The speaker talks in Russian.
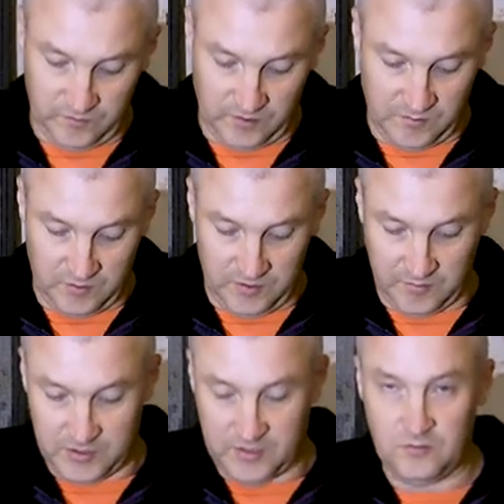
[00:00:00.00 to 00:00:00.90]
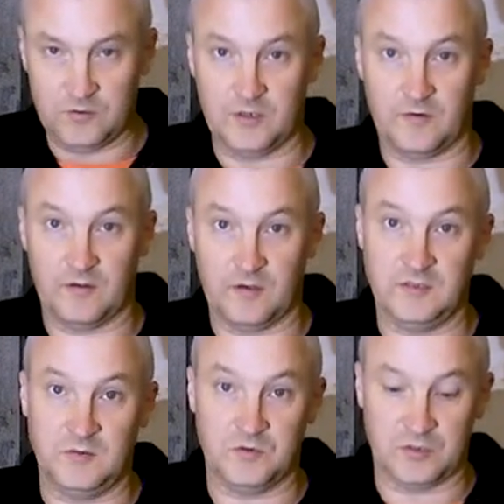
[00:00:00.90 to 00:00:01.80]
как бы я почитал уже, а
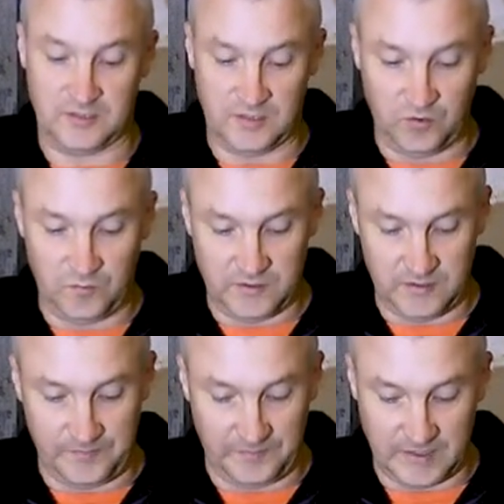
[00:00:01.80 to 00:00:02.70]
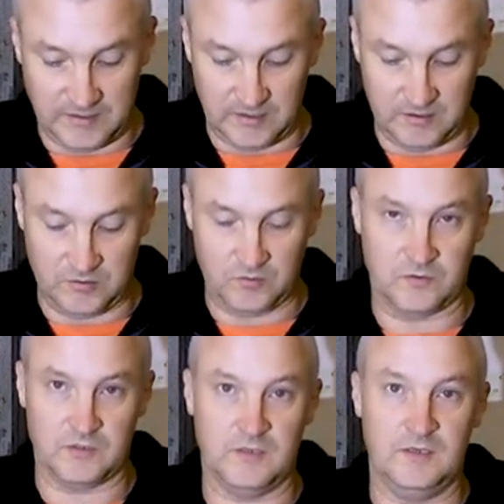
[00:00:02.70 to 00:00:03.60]
немножко ознакомился с этой
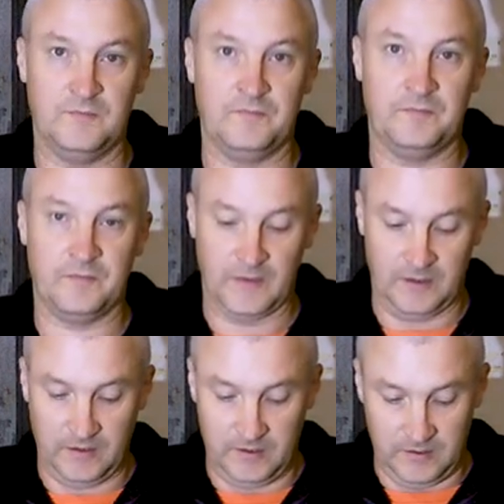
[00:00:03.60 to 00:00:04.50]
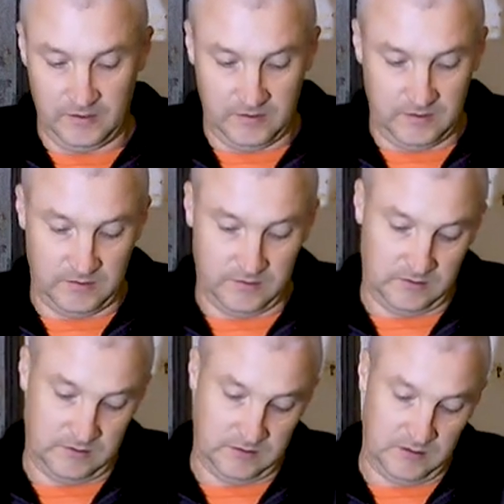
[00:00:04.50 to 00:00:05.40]
инструкцией, и
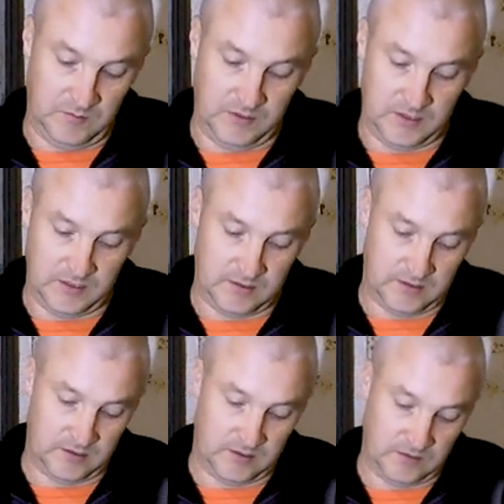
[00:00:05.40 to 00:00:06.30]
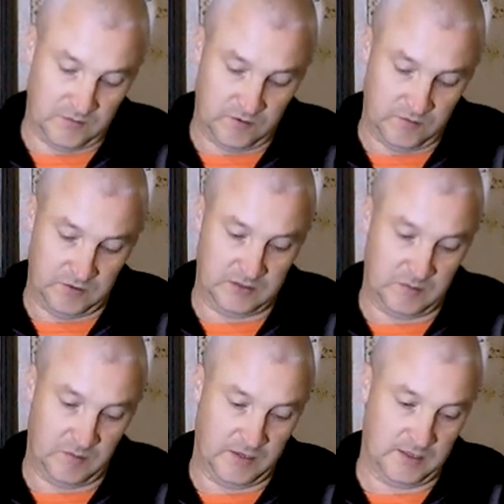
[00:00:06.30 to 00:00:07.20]
для меня она как бы в
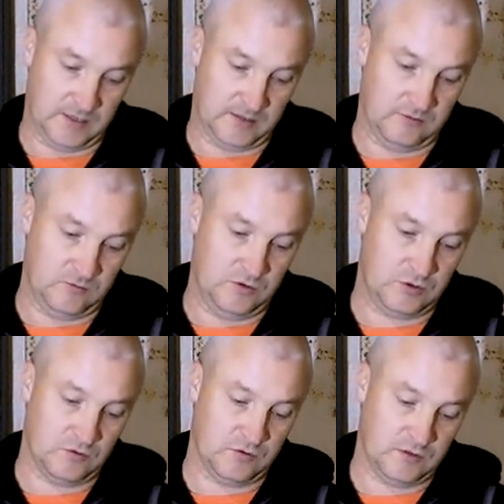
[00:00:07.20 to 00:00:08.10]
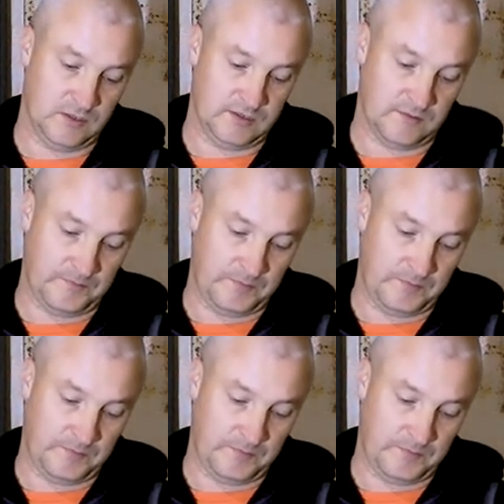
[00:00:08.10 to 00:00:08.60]
принципе понятна. Ну и еще есть